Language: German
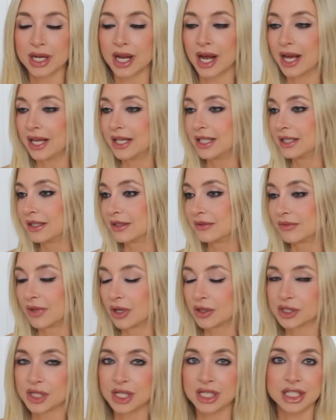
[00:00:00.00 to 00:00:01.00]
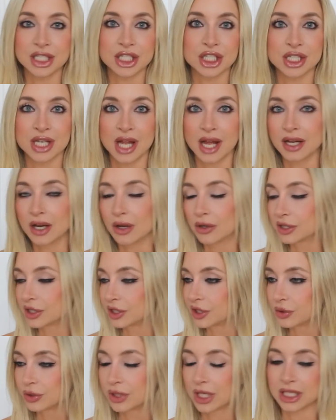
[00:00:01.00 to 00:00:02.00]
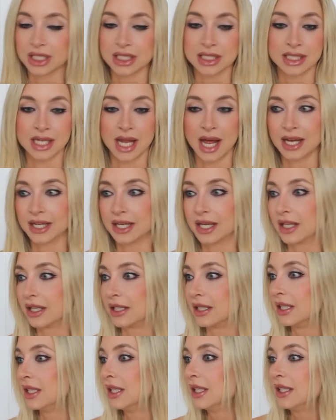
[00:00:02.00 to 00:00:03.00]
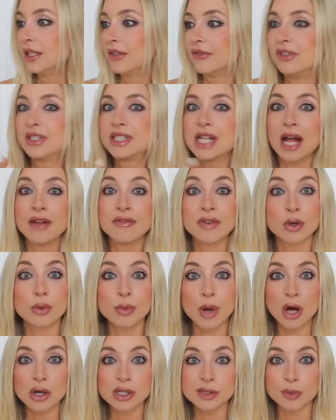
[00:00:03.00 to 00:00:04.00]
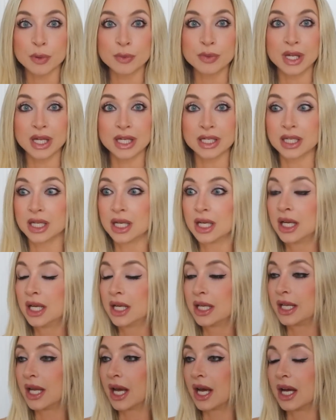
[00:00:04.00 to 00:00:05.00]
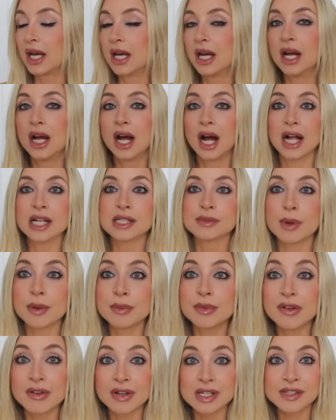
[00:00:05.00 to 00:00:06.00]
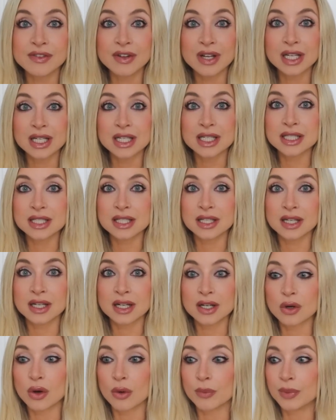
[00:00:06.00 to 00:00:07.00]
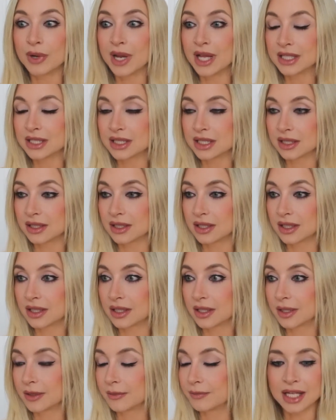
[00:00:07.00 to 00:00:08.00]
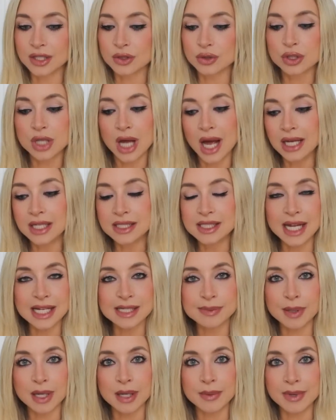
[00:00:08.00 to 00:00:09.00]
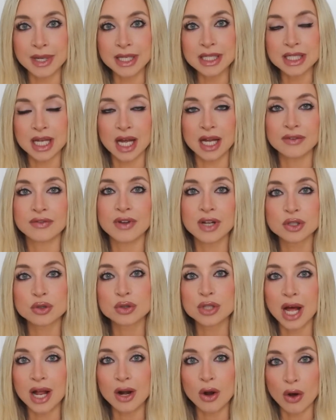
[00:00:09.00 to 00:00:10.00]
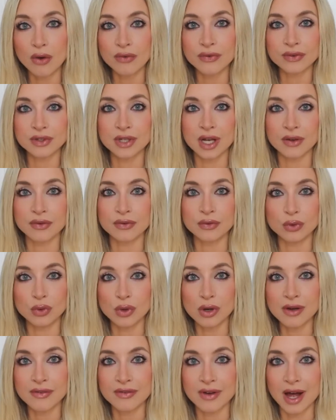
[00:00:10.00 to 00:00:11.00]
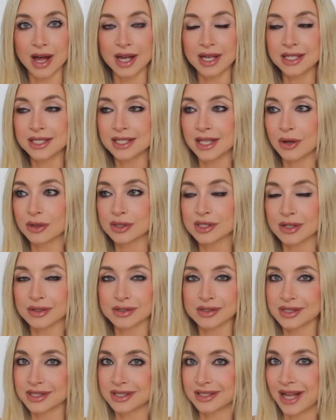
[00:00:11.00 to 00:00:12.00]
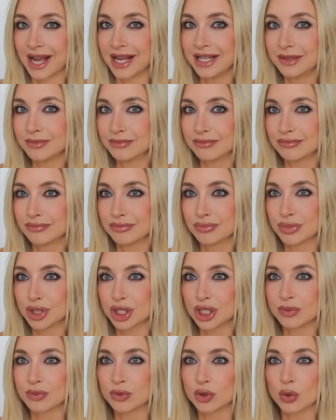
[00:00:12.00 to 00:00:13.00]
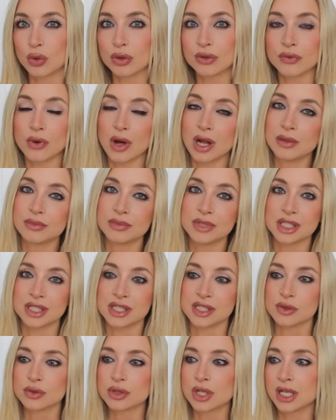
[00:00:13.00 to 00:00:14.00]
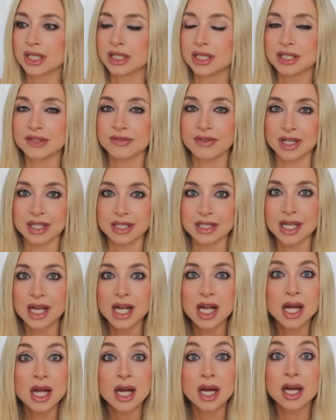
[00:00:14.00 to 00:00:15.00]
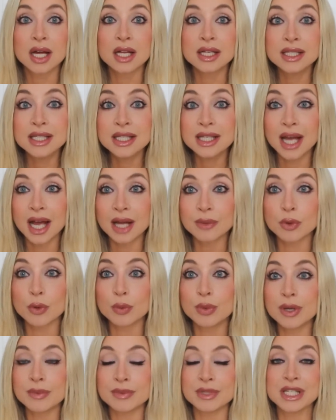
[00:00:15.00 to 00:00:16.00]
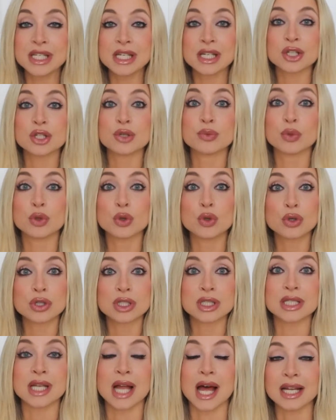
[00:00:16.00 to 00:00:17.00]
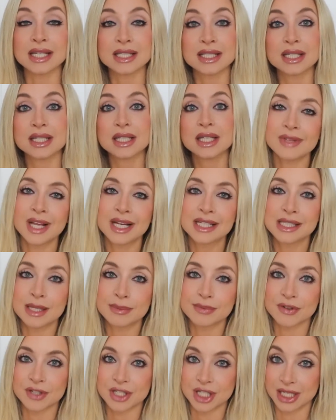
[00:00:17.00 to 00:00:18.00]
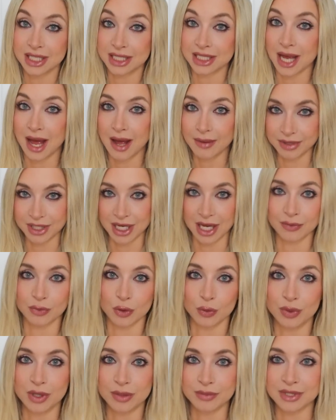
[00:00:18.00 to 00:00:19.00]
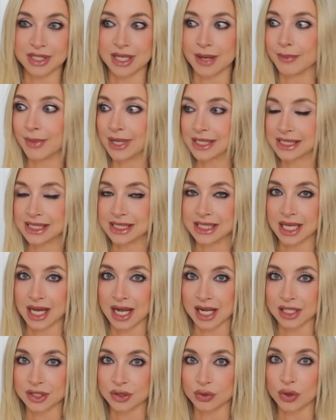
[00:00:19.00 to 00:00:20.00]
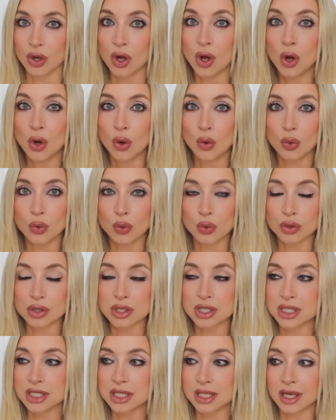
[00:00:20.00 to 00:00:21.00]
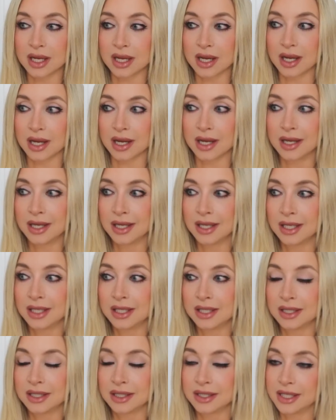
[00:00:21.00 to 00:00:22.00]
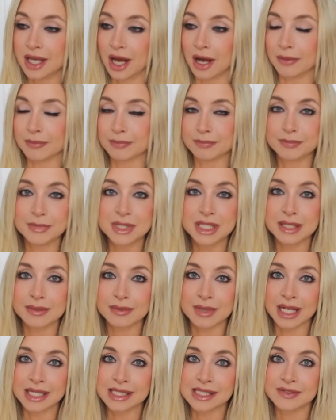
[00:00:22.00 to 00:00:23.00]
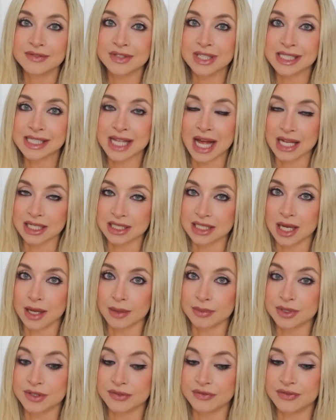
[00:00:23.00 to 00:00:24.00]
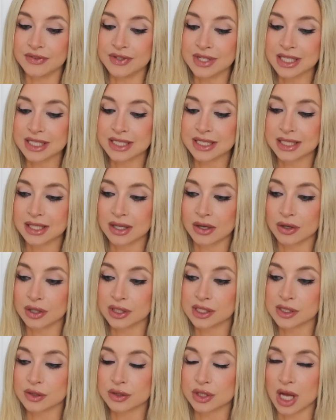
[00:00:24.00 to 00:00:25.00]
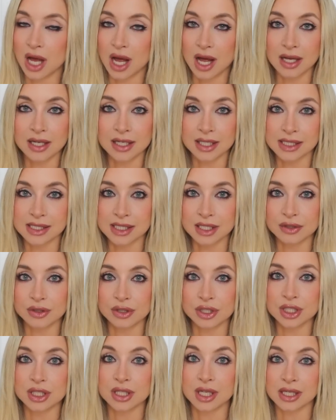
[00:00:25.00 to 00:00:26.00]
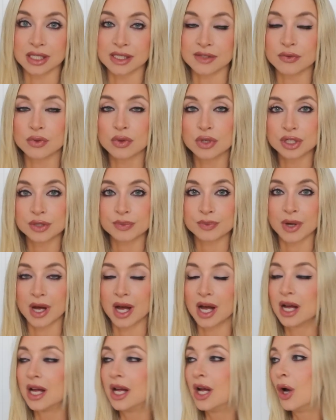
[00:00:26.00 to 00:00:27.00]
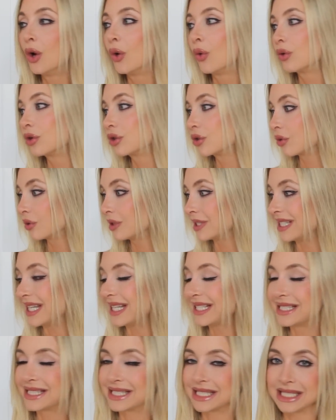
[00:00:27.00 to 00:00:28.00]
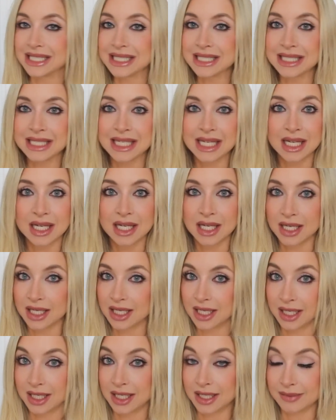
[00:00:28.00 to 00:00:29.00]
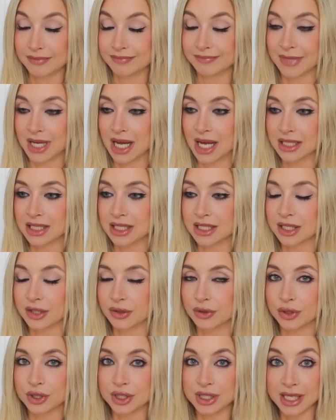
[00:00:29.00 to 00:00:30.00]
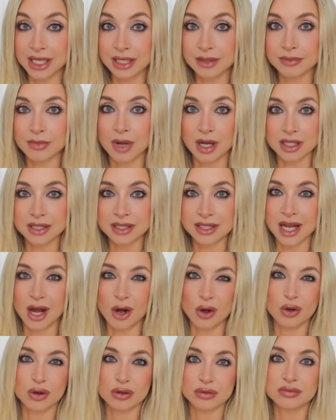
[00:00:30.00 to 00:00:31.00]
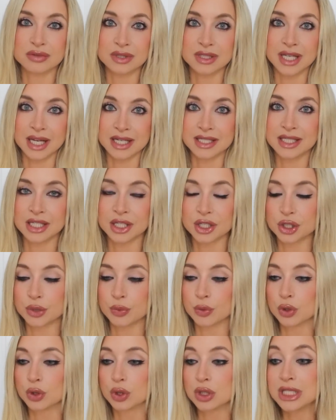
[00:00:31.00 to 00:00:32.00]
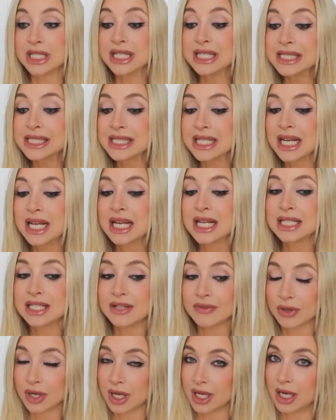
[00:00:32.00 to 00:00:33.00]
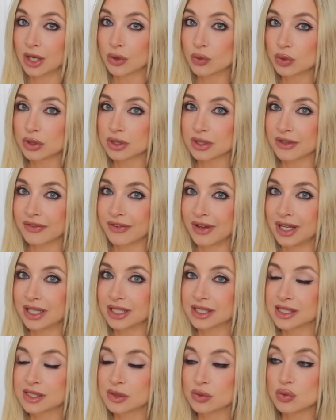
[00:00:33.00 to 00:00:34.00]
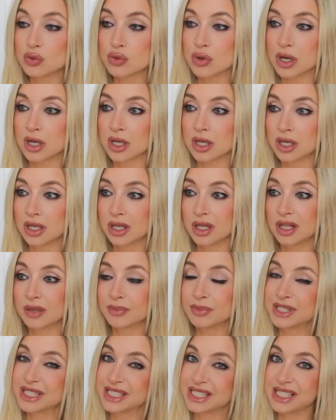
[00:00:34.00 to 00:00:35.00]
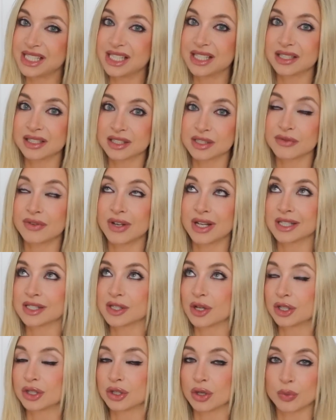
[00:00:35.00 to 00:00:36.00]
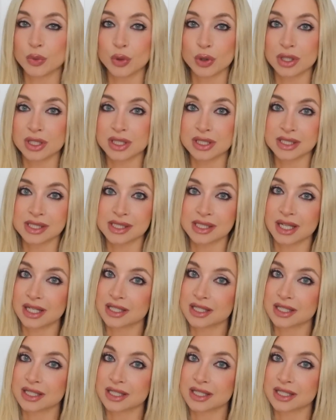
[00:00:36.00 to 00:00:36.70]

Der eine aus ethischen, der andere aus gesundheitlichen, der andere will es einfach nur mal ausprobieren. Ja, also bei mir war es wirklich äh, komplett äh, ein totales Experiment, einfach total offen dafür war ich, aus, aus keinem bestimmten Grund, vor allem nicht gesundheitlich, weil ich äh, nie ein Problem mit tierischen Produkten hatte. Selbstverständlich habe ich ein Problem mit der Massentierhaltung und äh, ja, mit dem Ganzen, wie das gehandhabt wird heutzutage, das ist natürlich ganz furchtbar. Und grundsätzlich äh, rate ich natürlich jedem, der auch der tierische Produkte isst, die von einer guten Quelle zu äh, beziehen, sofern es heute noch möglich ist.